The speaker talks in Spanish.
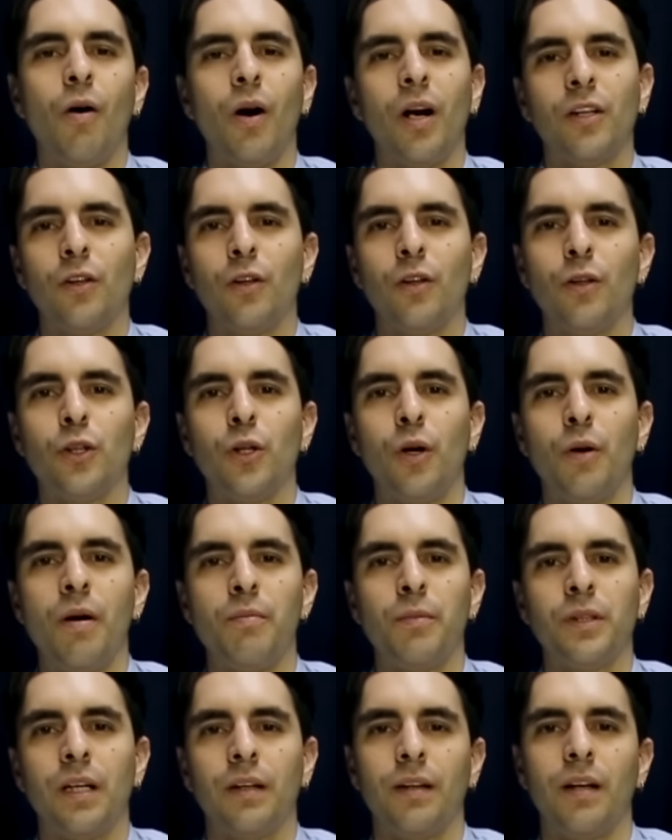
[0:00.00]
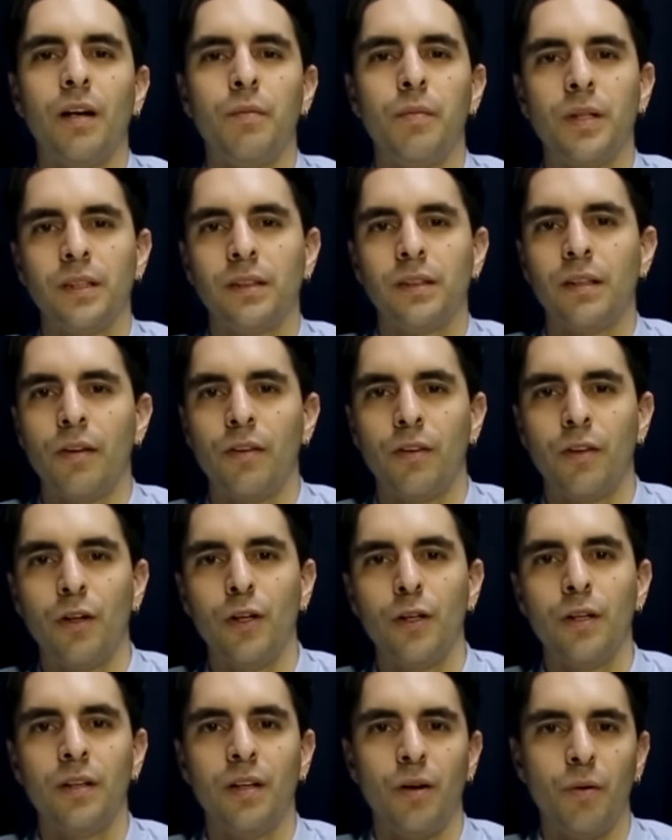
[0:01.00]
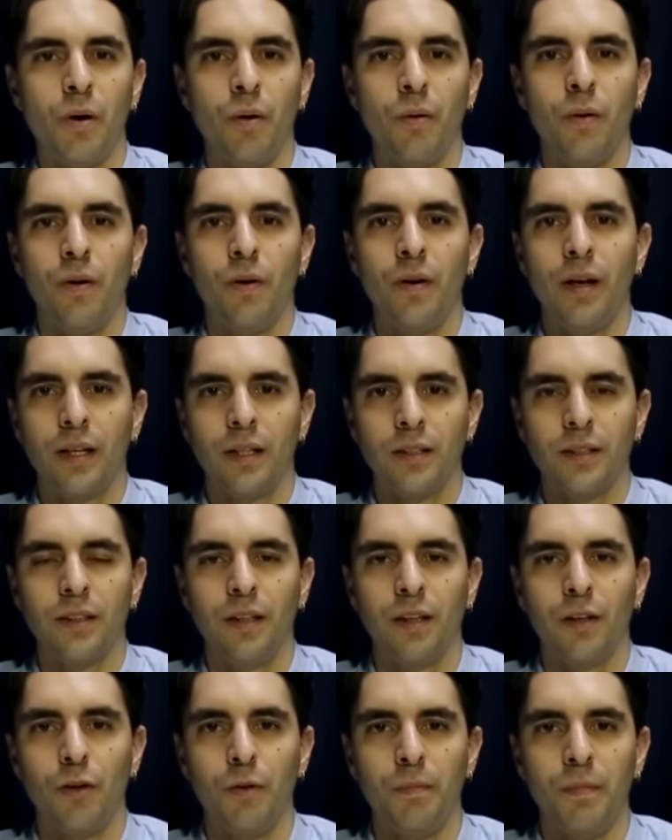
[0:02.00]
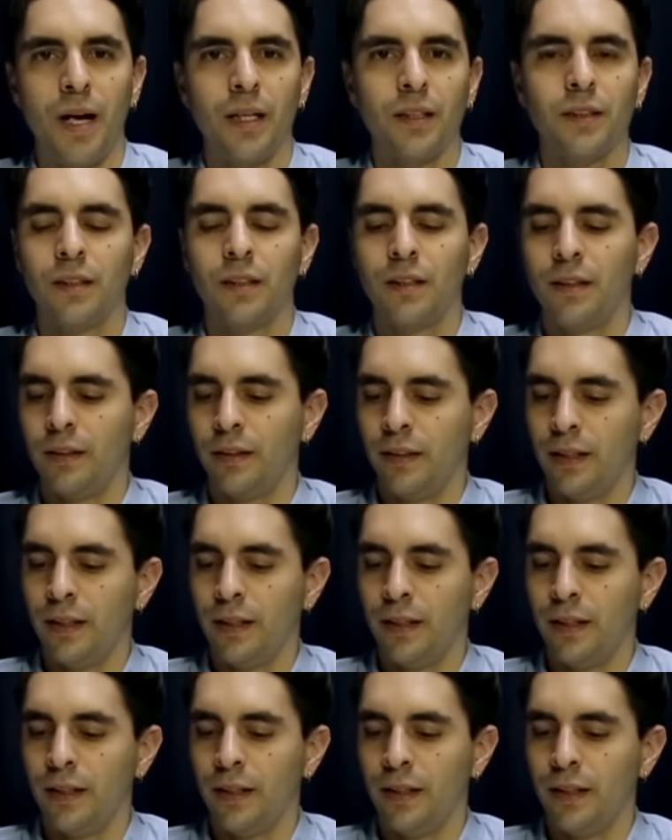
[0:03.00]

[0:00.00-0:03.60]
Hola a todos, hoy vamos a hacer la presentación del nuevo X5 Max,